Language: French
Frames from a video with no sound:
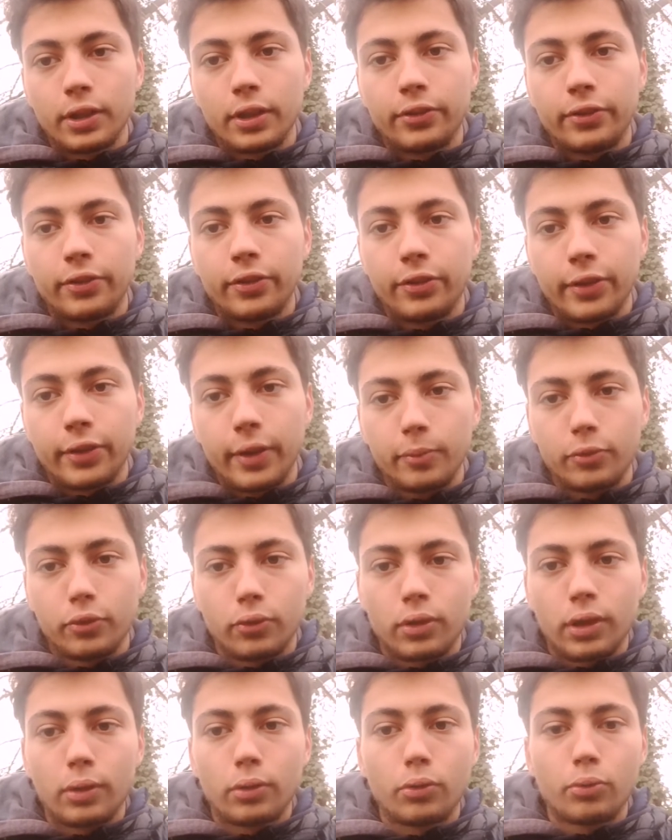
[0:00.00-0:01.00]
sixième,
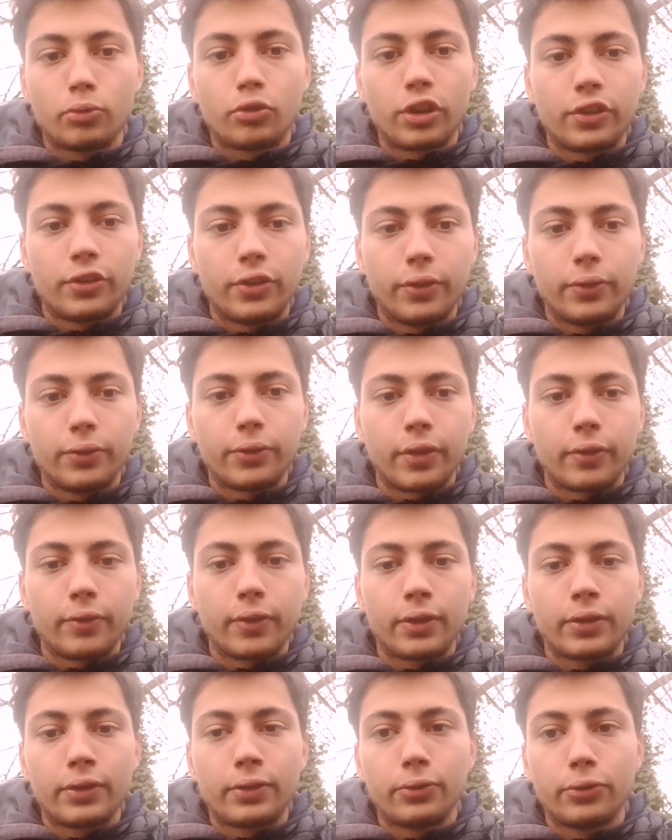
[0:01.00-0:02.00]
donc là l'objectif ça
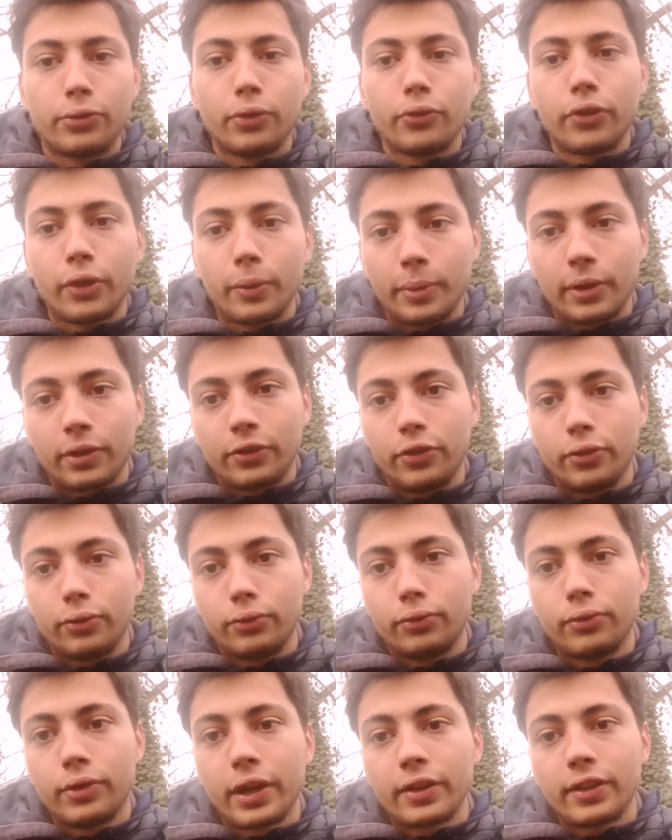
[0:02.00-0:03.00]
va être de faire partie
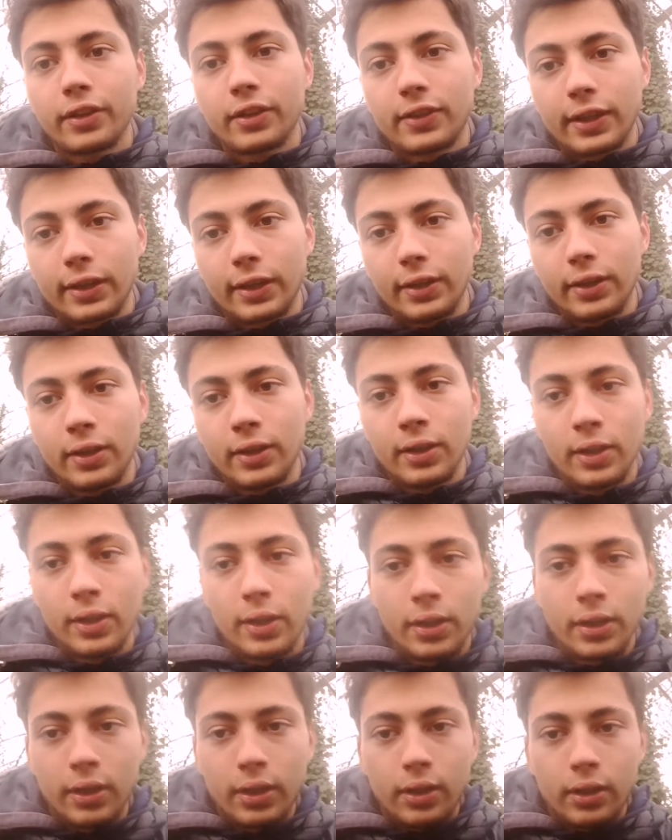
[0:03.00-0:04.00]
du dernier carré.
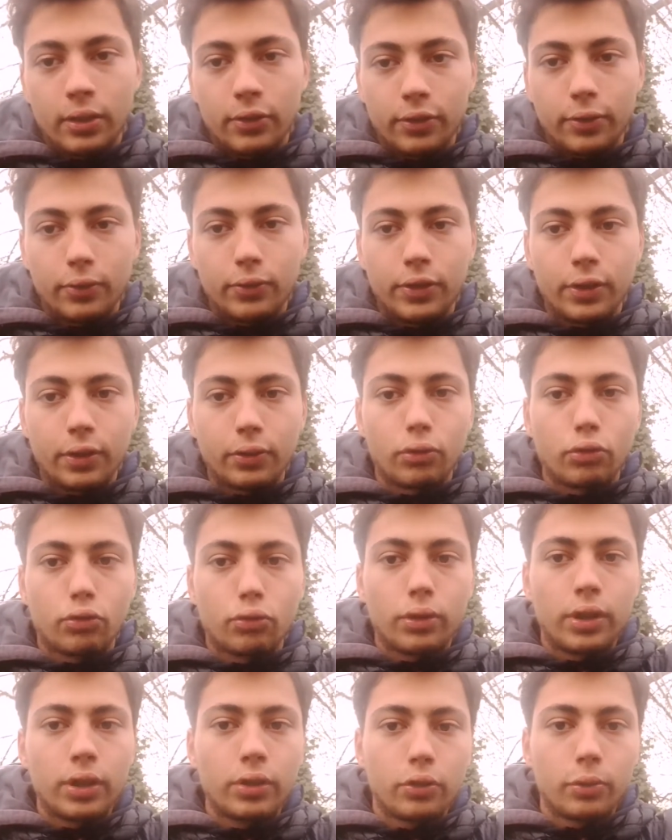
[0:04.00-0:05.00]
Ça veut dire de
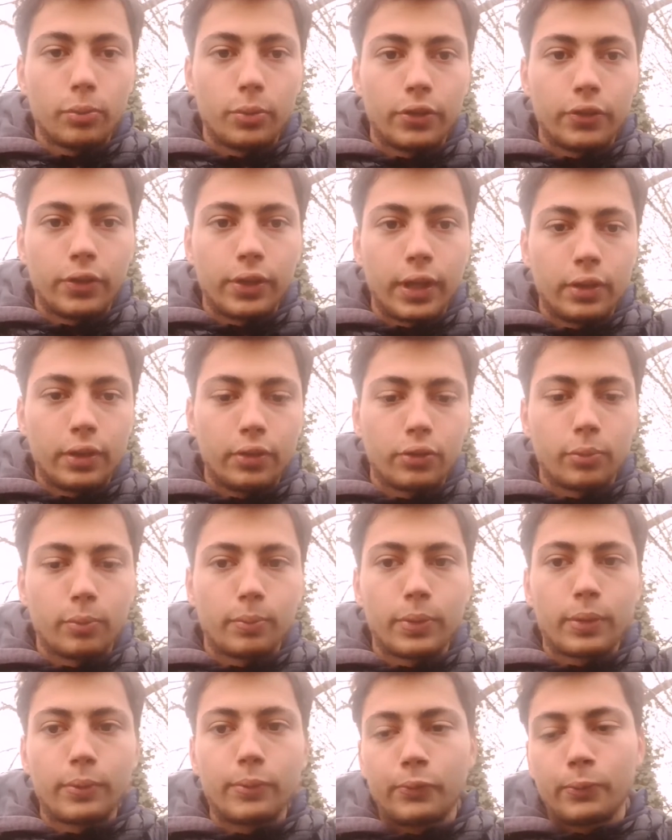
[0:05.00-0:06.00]
jouer les demi-finales, de
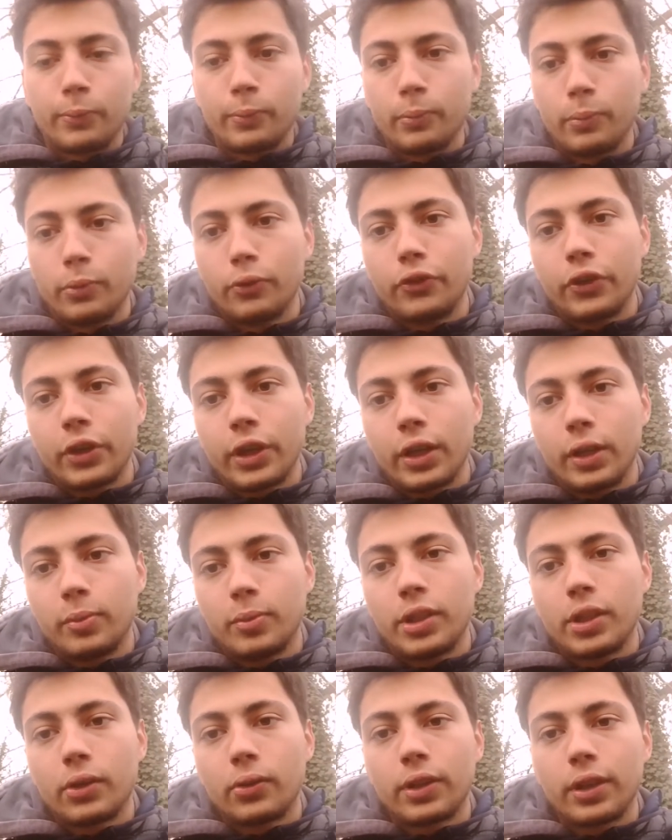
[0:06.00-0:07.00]
ne pas me faire
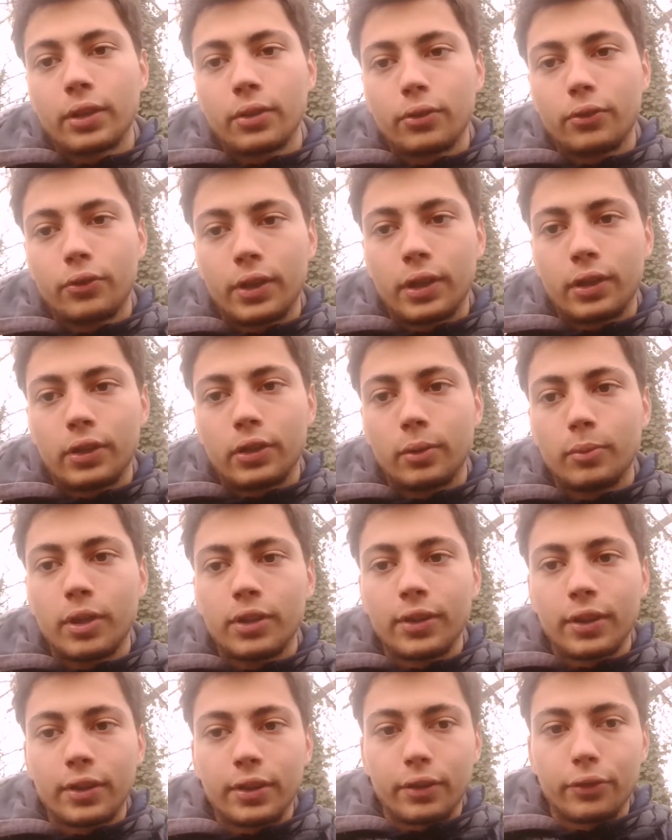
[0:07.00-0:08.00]
éliminer en quart de finale comme
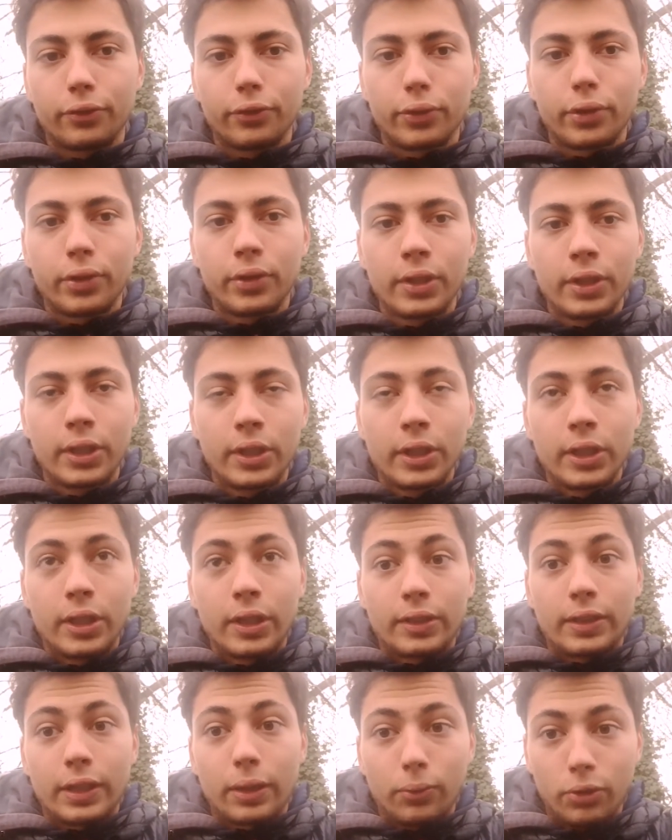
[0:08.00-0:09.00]
la dernière fois.
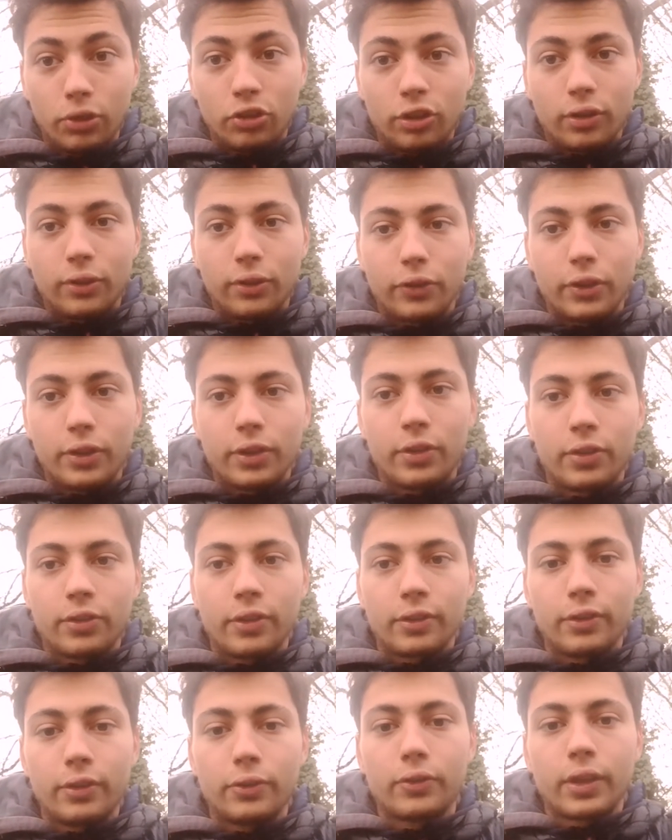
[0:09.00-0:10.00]
Car oui, j'avais fait
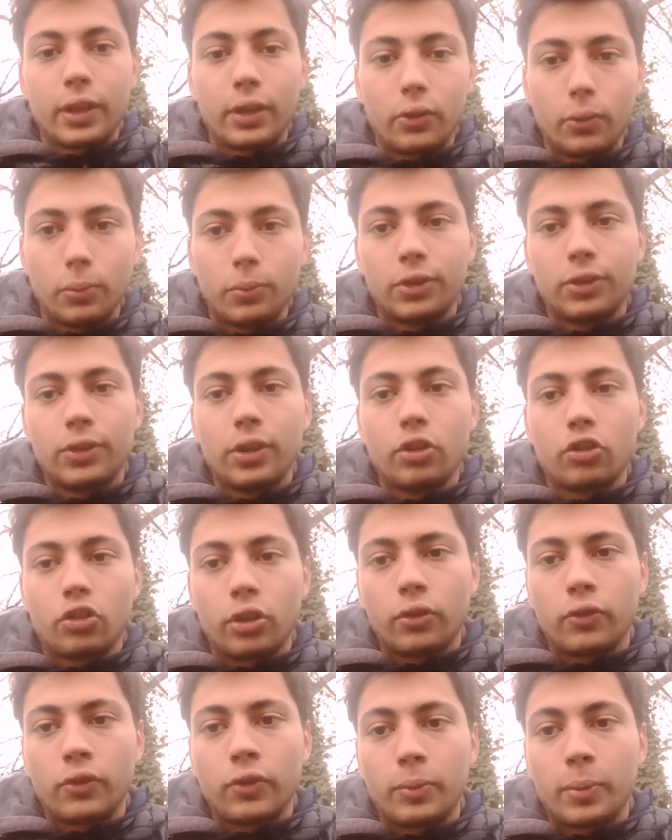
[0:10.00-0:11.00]
des individus très compliqués,
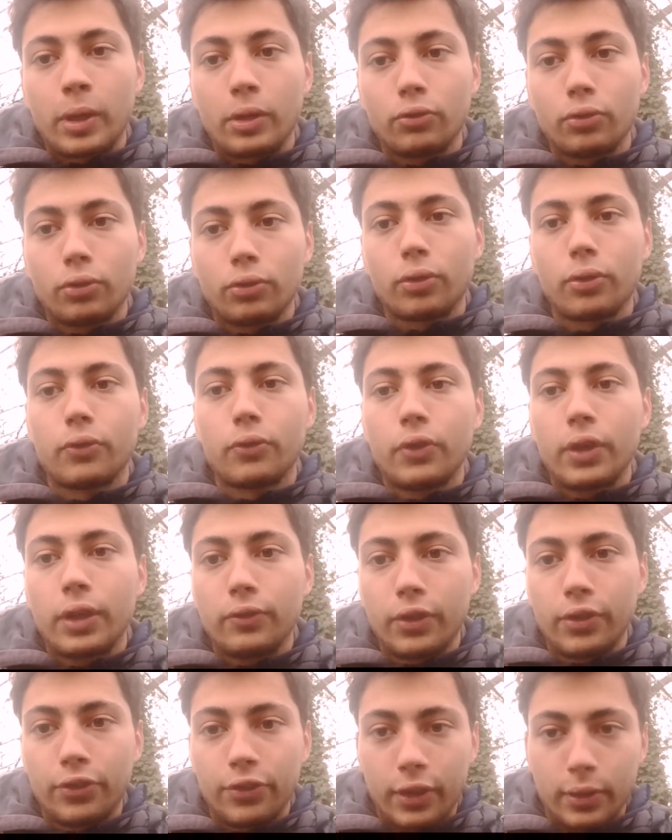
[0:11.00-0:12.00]
j'avais perdu entre 20
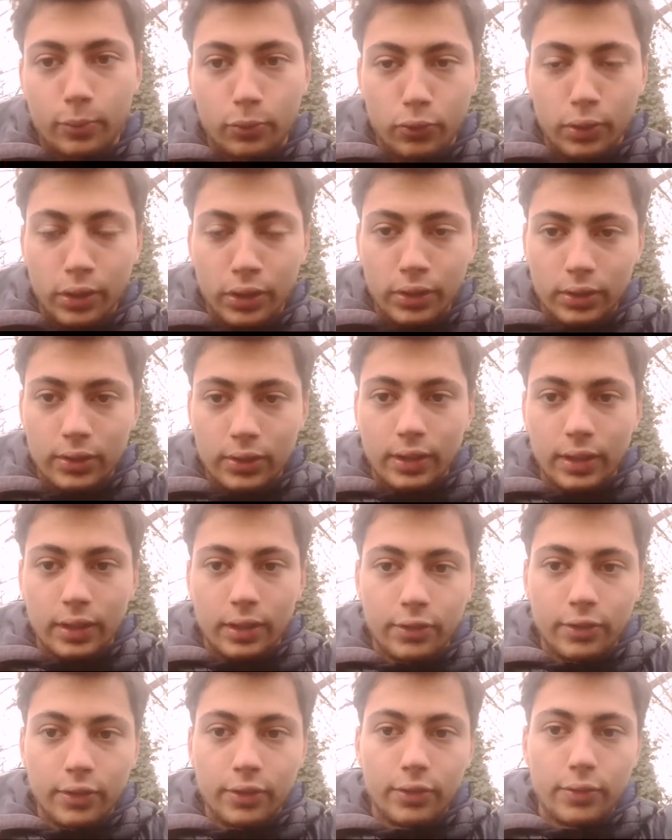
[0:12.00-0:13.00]
et 25 points, car
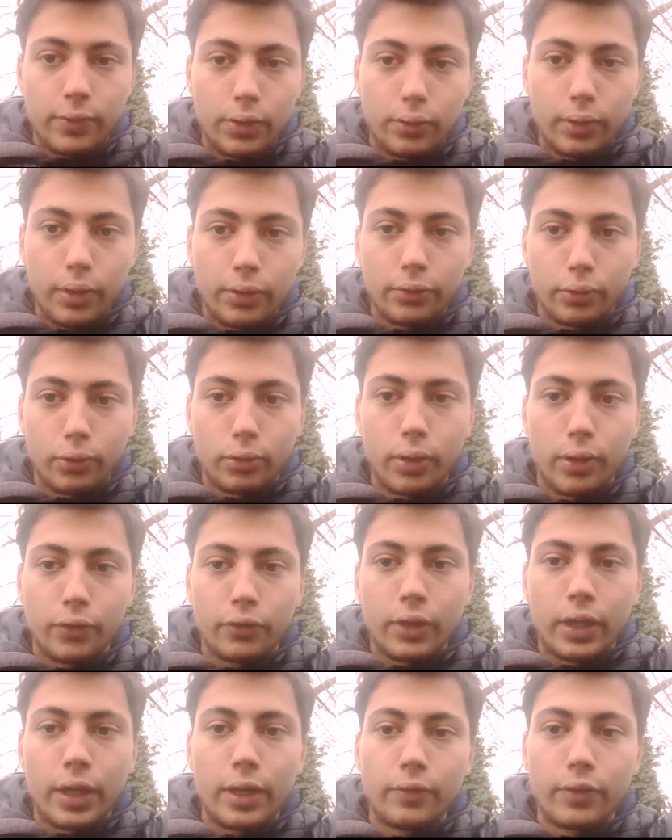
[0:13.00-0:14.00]
les individuels sont
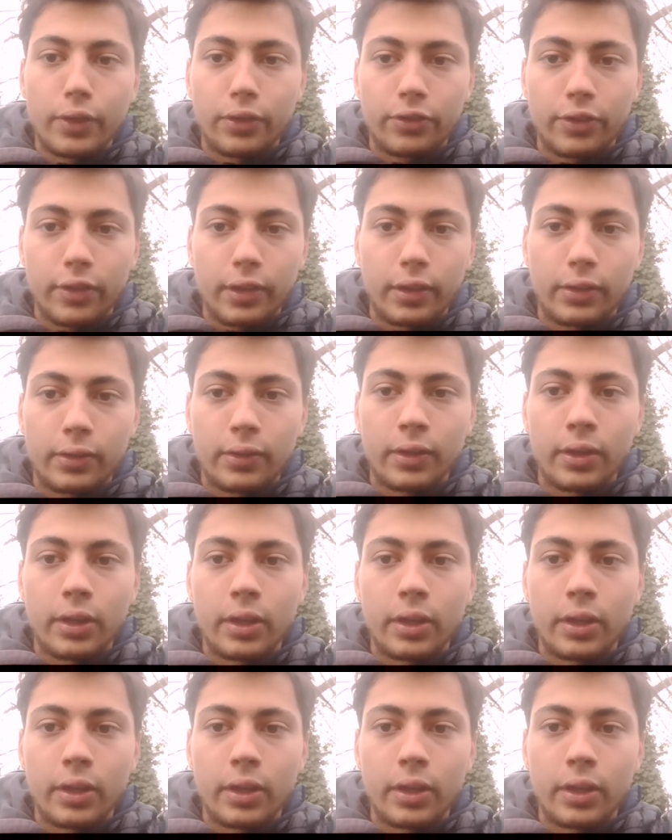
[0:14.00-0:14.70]
coef 1,25